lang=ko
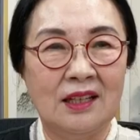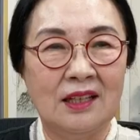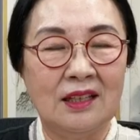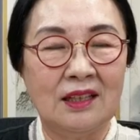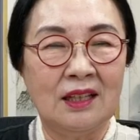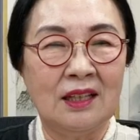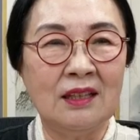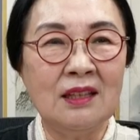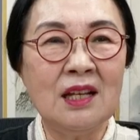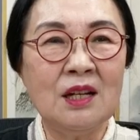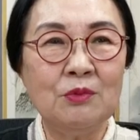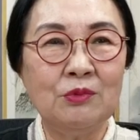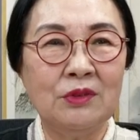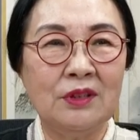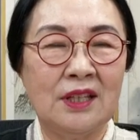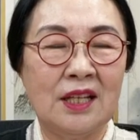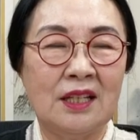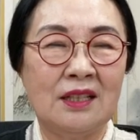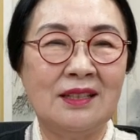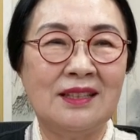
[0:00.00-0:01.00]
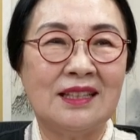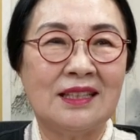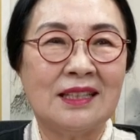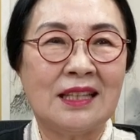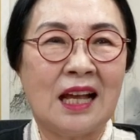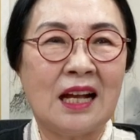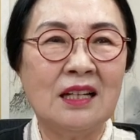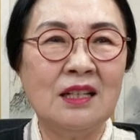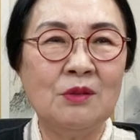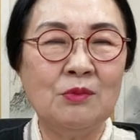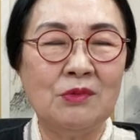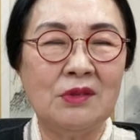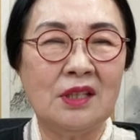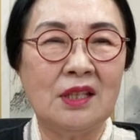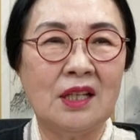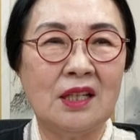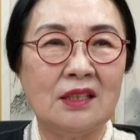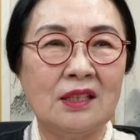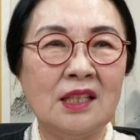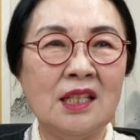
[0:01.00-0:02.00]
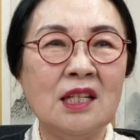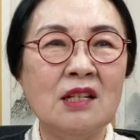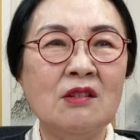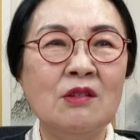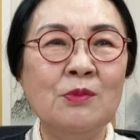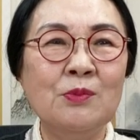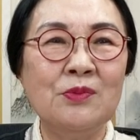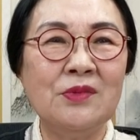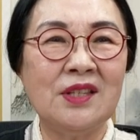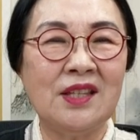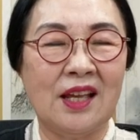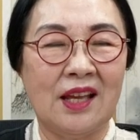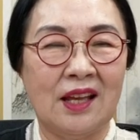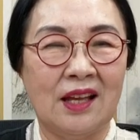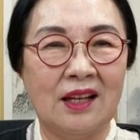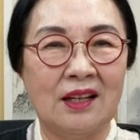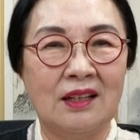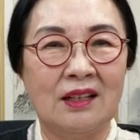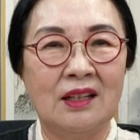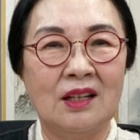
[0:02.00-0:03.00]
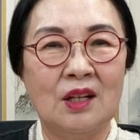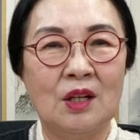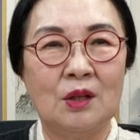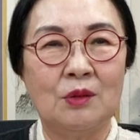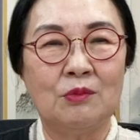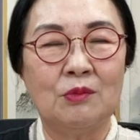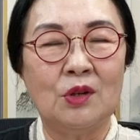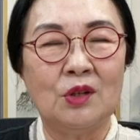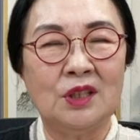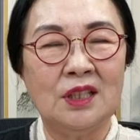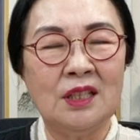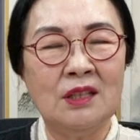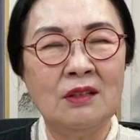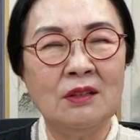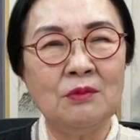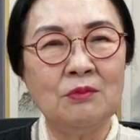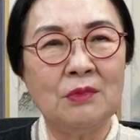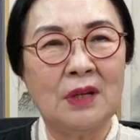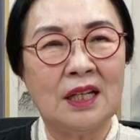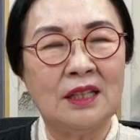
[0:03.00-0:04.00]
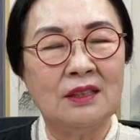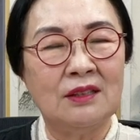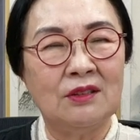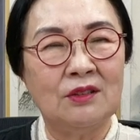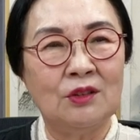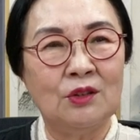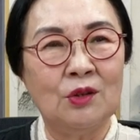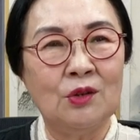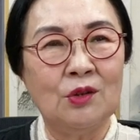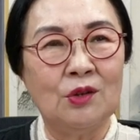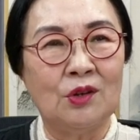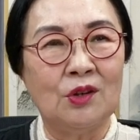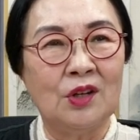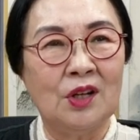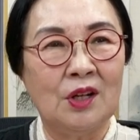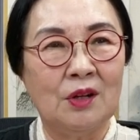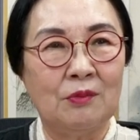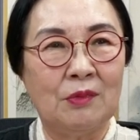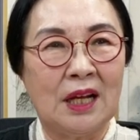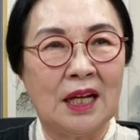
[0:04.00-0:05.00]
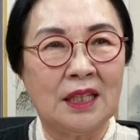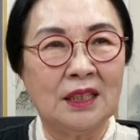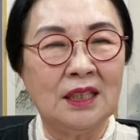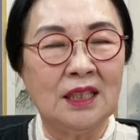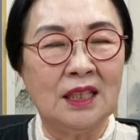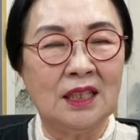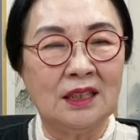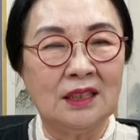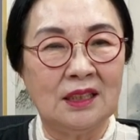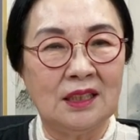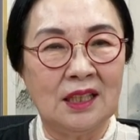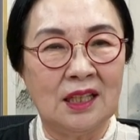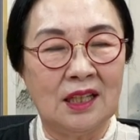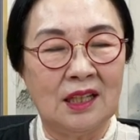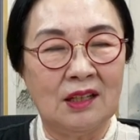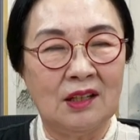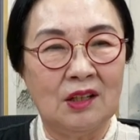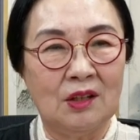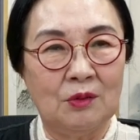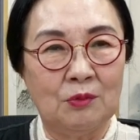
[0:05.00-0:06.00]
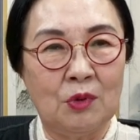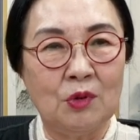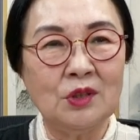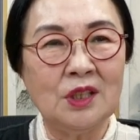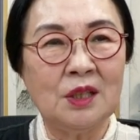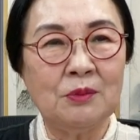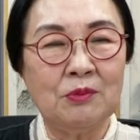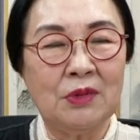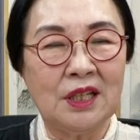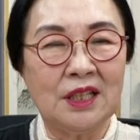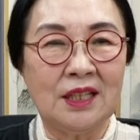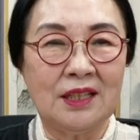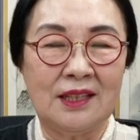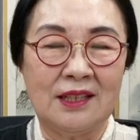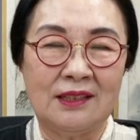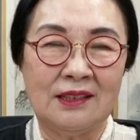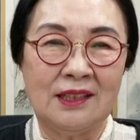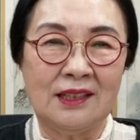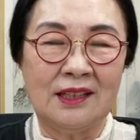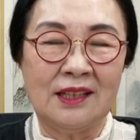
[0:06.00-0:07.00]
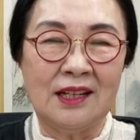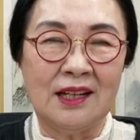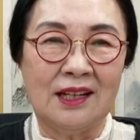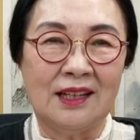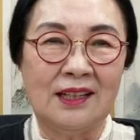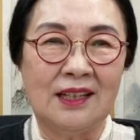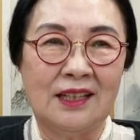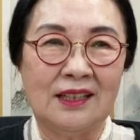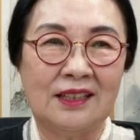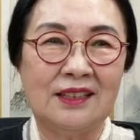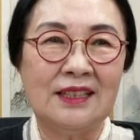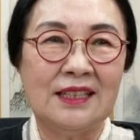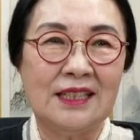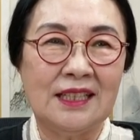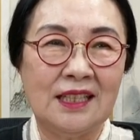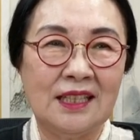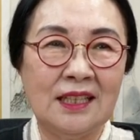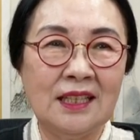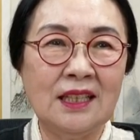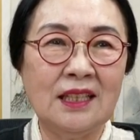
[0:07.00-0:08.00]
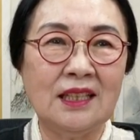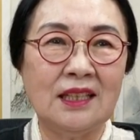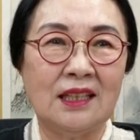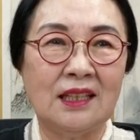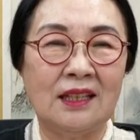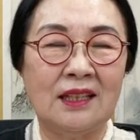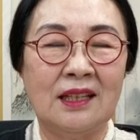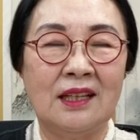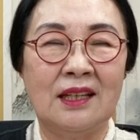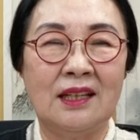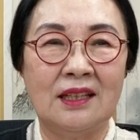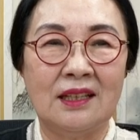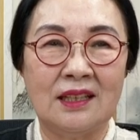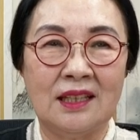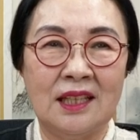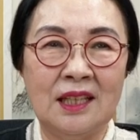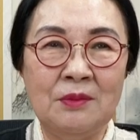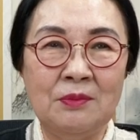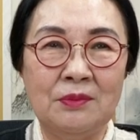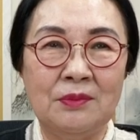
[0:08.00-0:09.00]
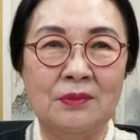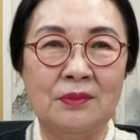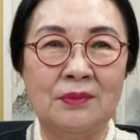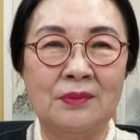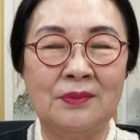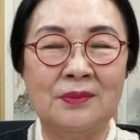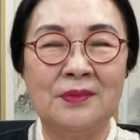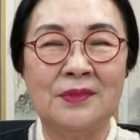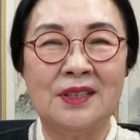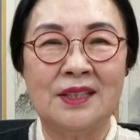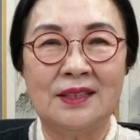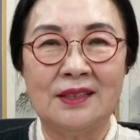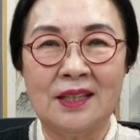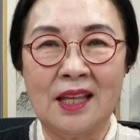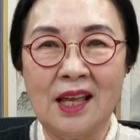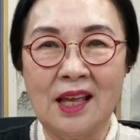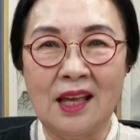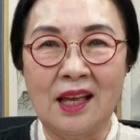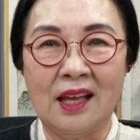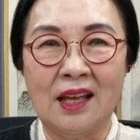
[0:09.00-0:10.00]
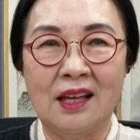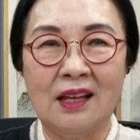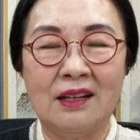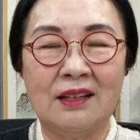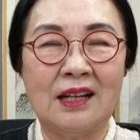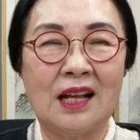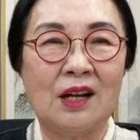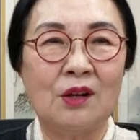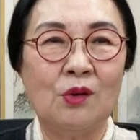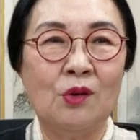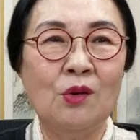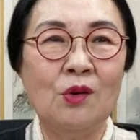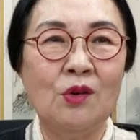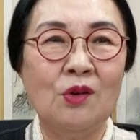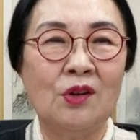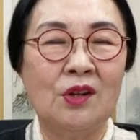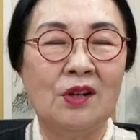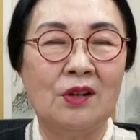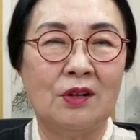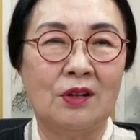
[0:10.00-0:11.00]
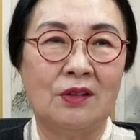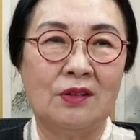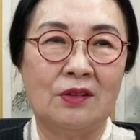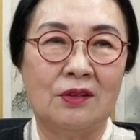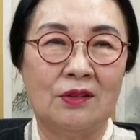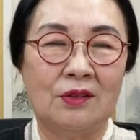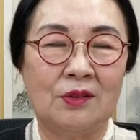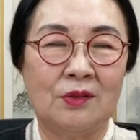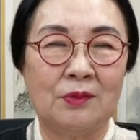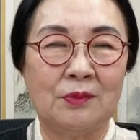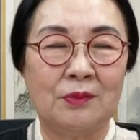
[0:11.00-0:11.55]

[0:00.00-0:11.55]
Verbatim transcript: 옛날 볼 때는 사금새, 식음새 뭐 이런 말들로 많이 이제 복잡하게 되니까 그걸 시, 김, 새라고 어,